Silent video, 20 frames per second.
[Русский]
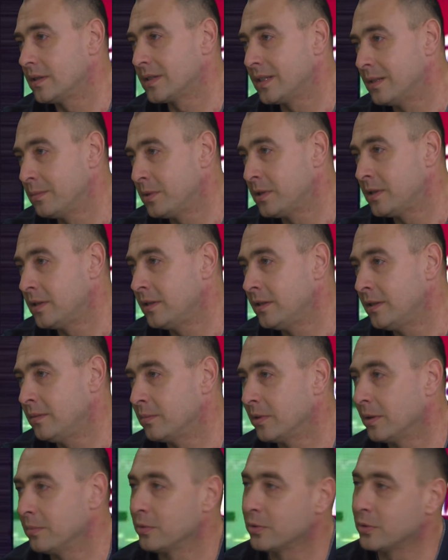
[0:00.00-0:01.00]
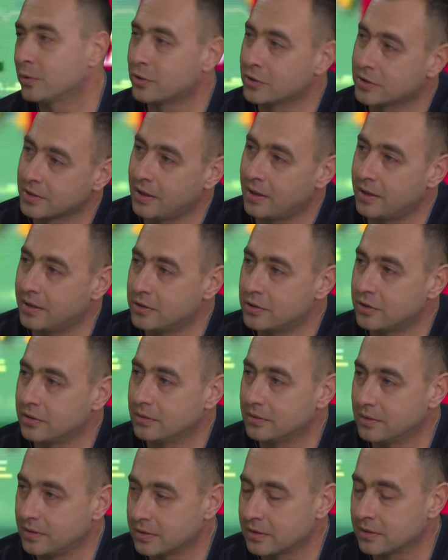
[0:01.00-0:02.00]
Если мы сидим, нам хочется
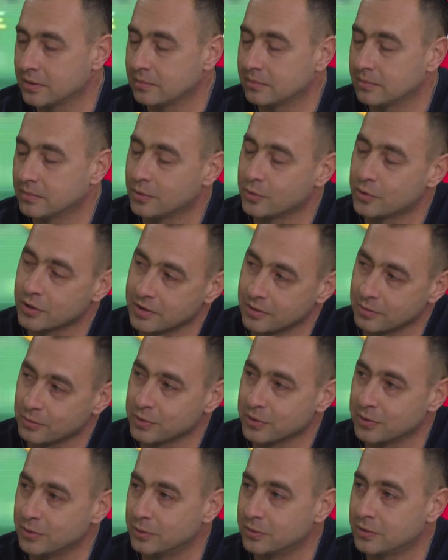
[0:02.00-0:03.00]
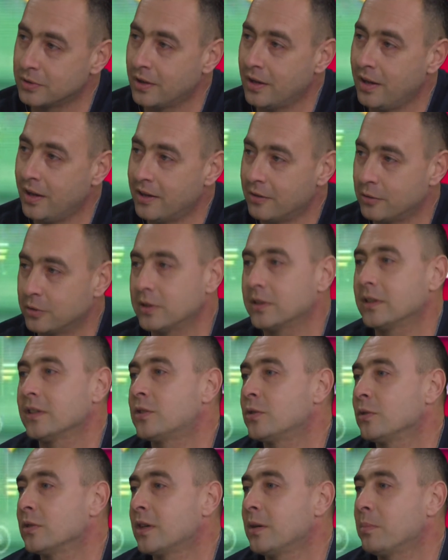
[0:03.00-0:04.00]
лечь. Лежим, хочется уснуть. Вот
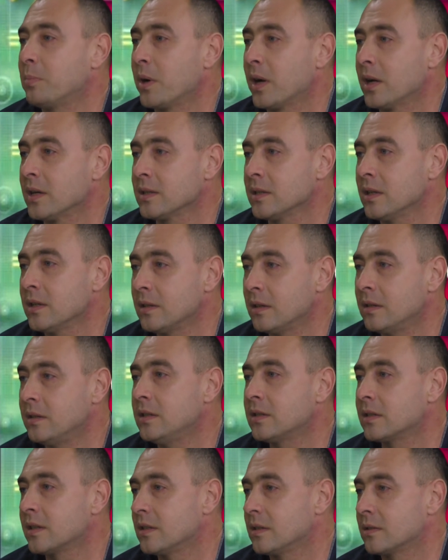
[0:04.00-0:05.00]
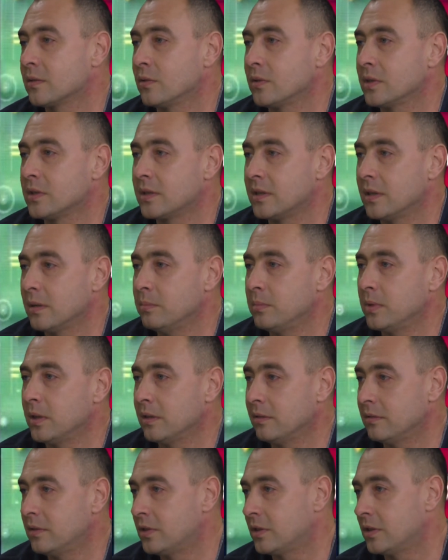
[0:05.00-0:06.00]
это четкий показатель низкой скорости
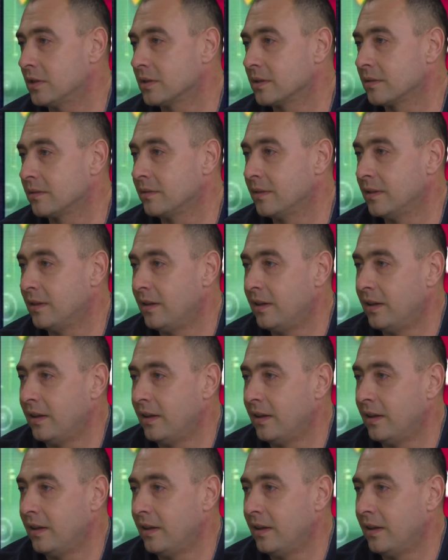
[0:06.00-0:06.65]
обмена веществ.